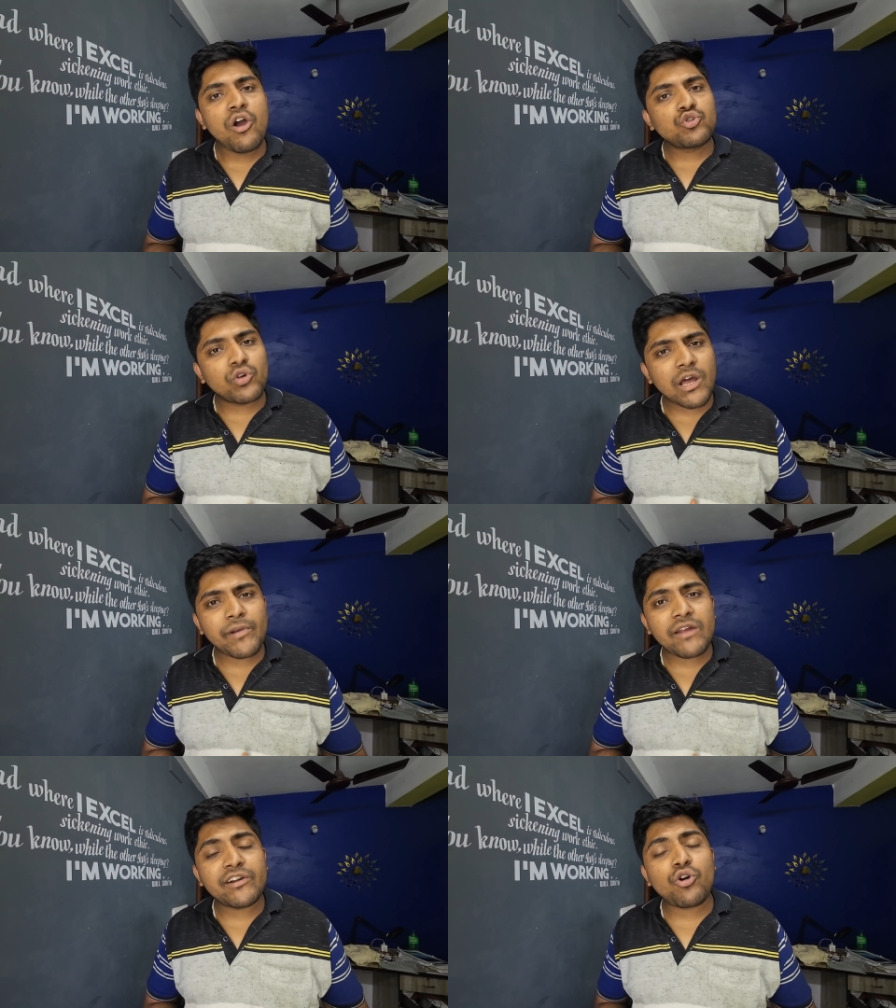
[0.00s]
छोटा
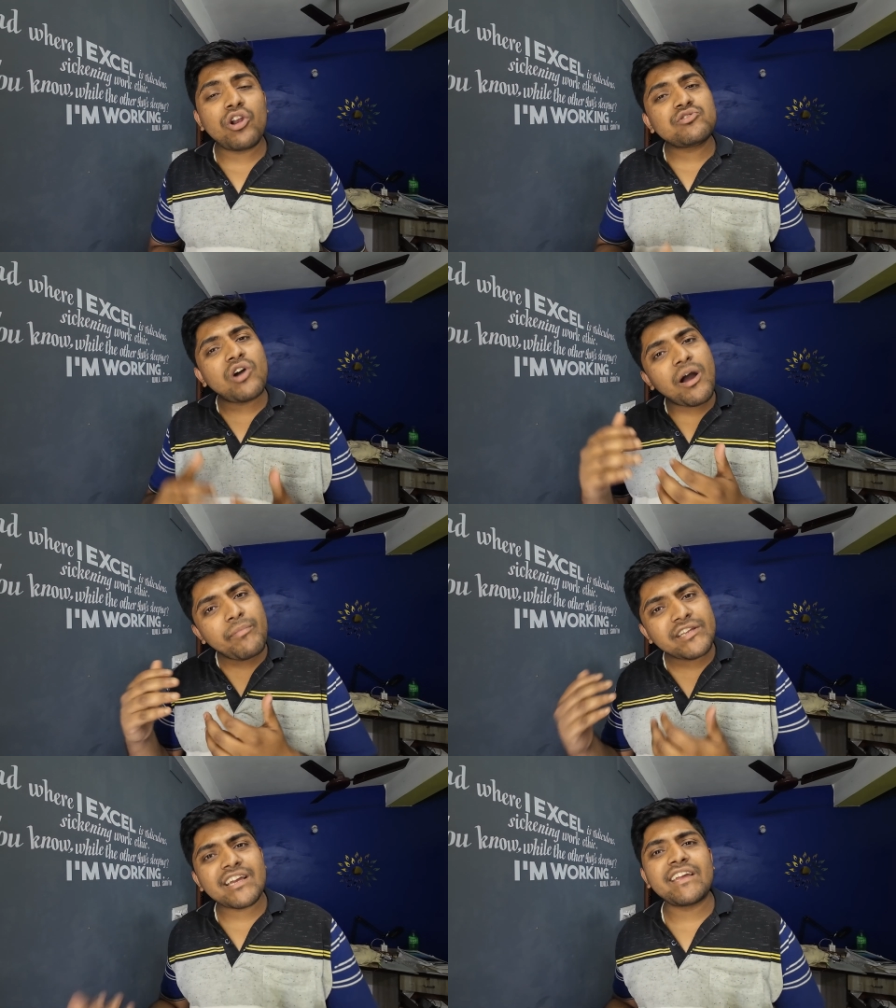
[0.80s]
प्राइवेट कॉलेज तो
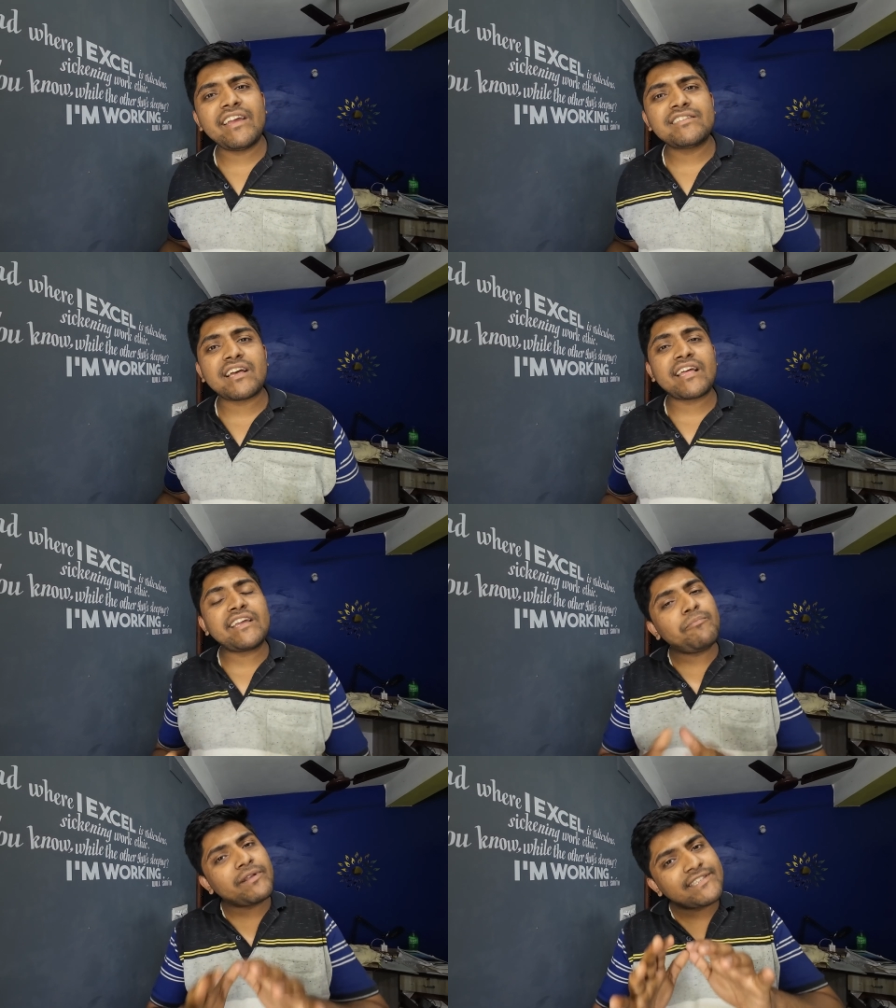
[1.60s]
हमेशा यही चाहता है
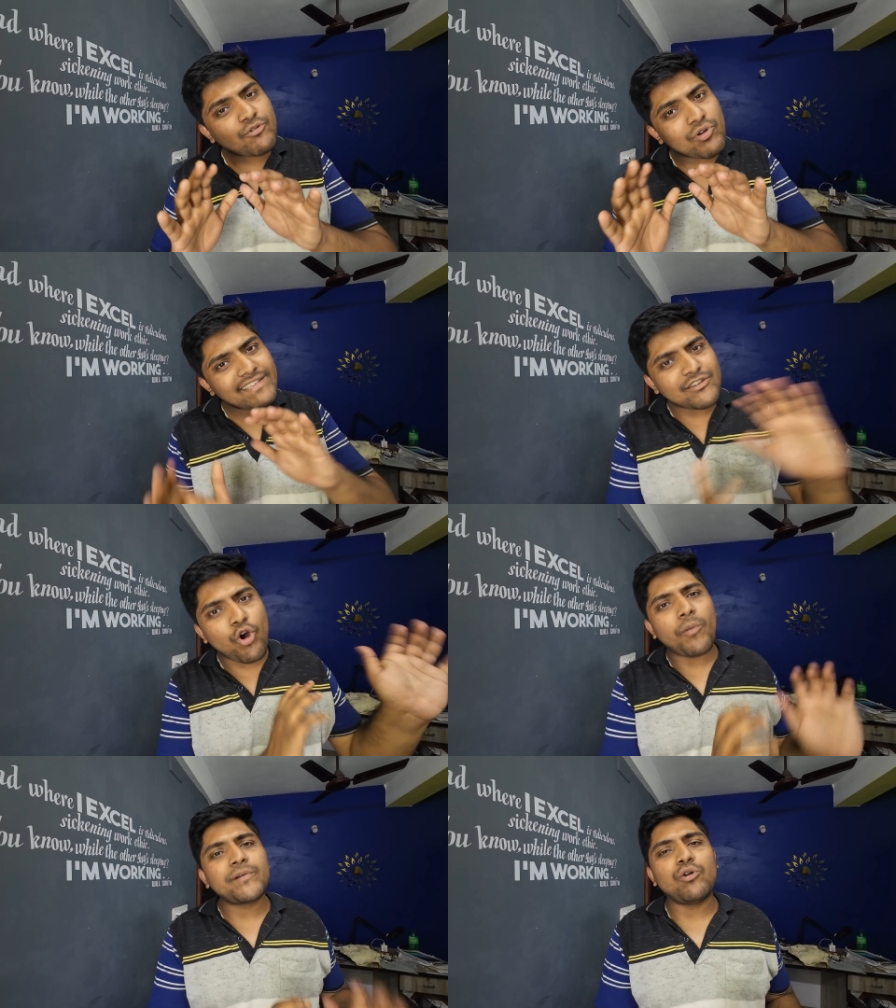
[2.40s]
कि बच्चे को कैसे
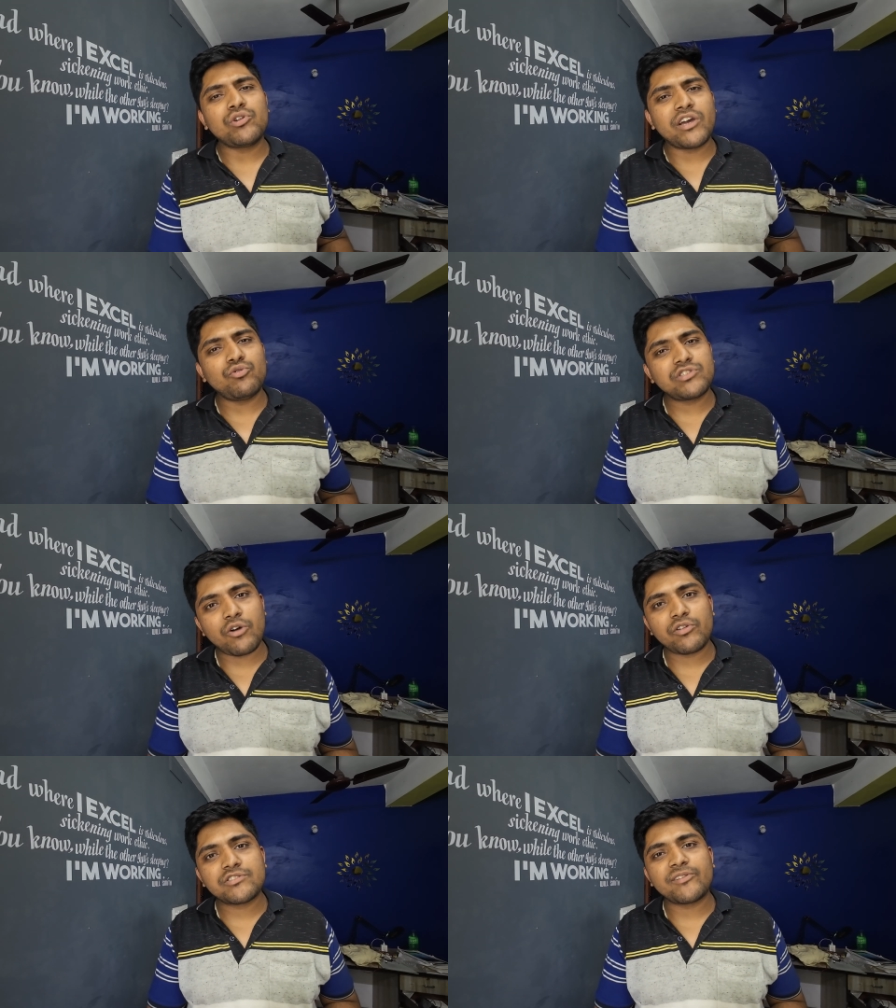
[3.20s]
ऑप्ट आउट करूं
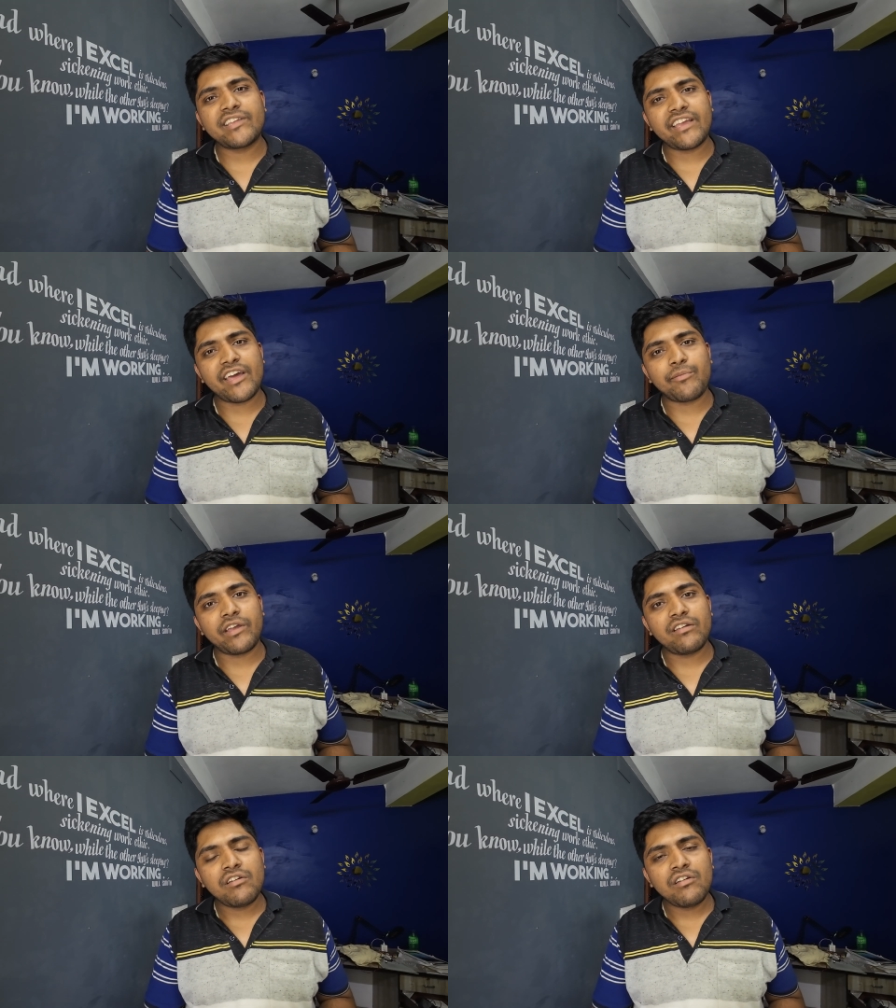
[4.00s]
चौथे ईयर में
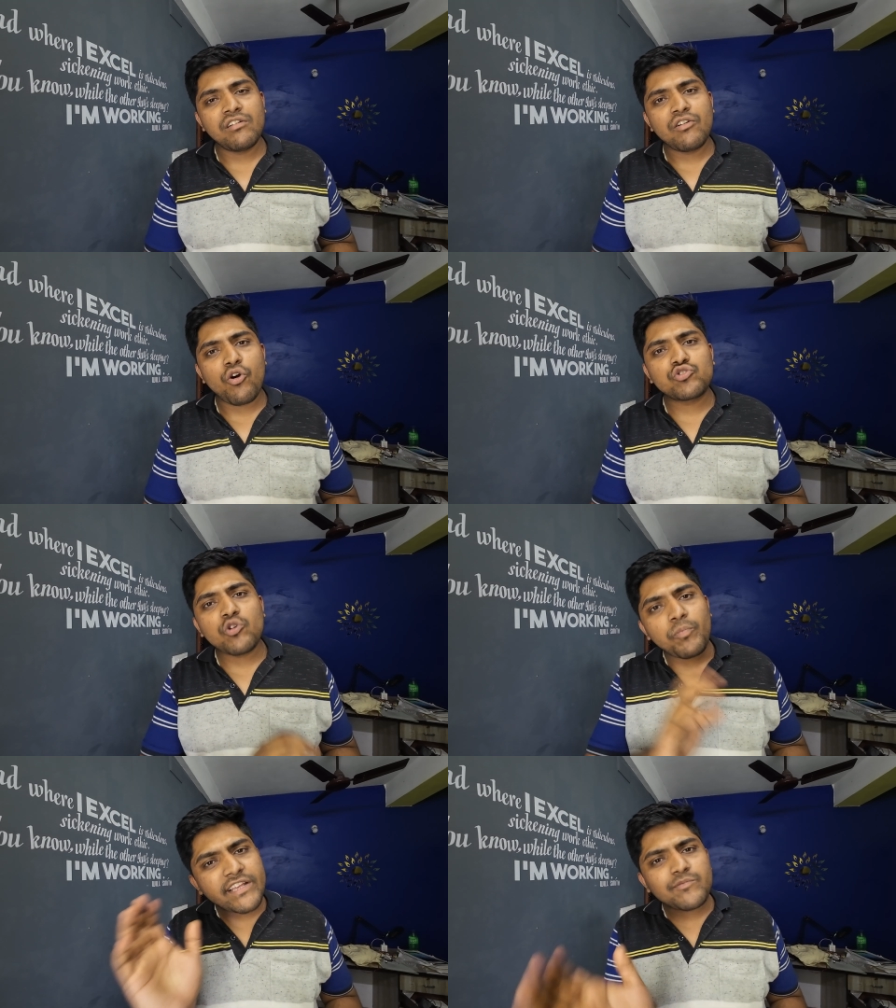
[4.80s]
और
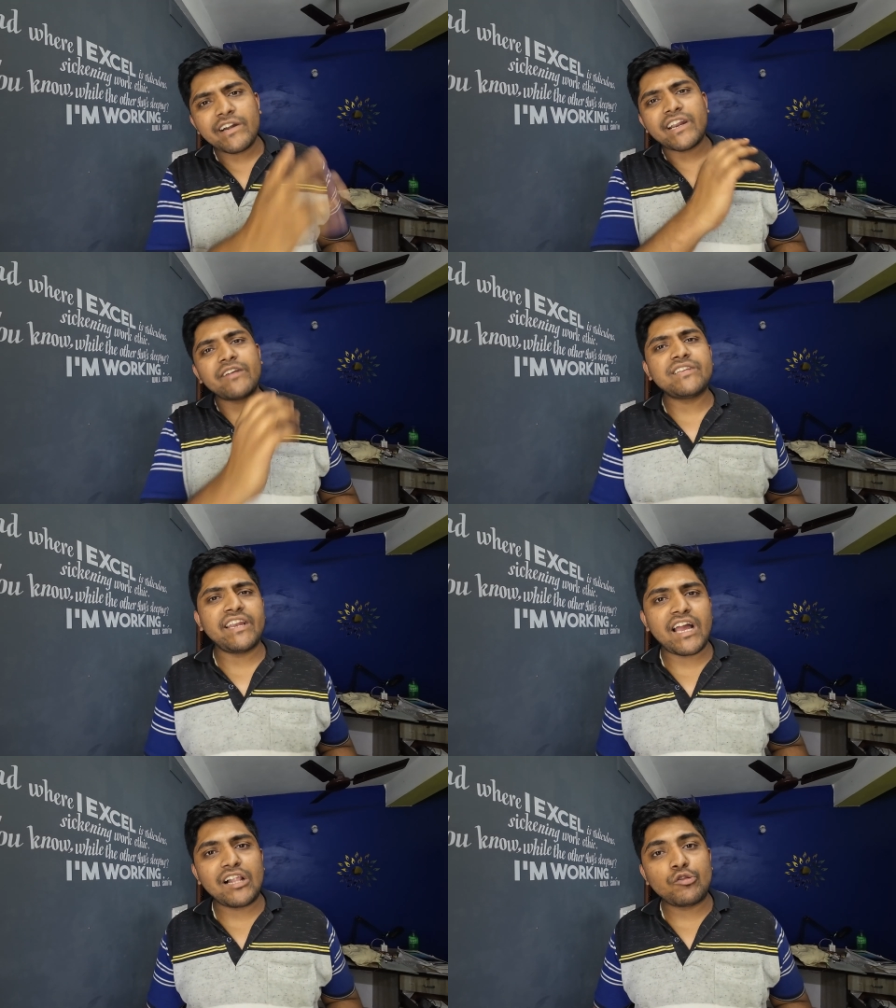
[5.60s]
उसको प्लेसमेंट ड्राइव से
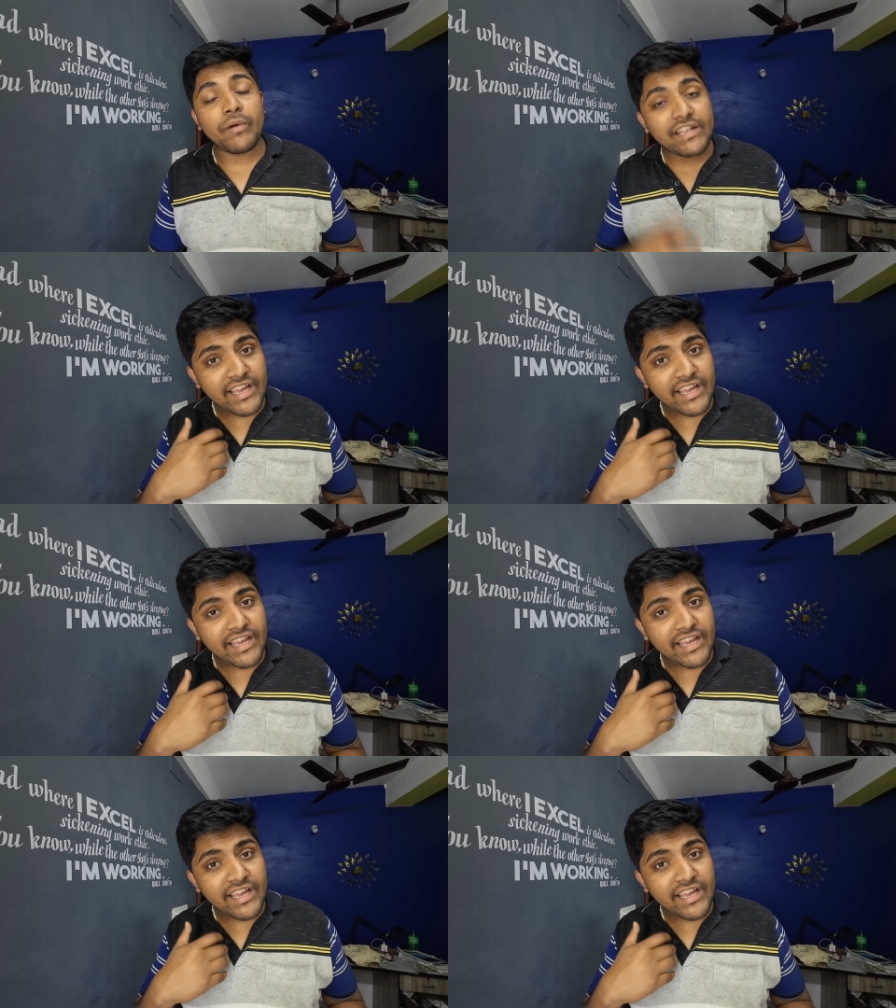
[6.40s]
निकाल दूं मैंने